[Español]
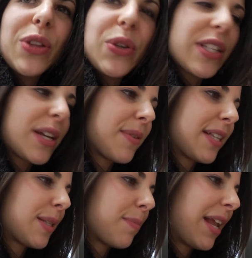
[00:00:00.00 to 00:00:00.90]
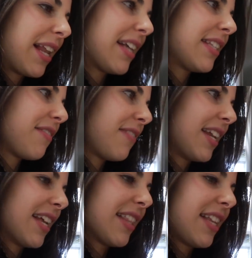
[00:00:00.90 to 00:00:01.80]
cuatro cervezas belgas
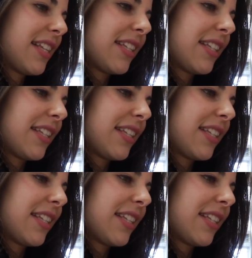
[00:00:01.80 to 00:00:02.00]
diferentes.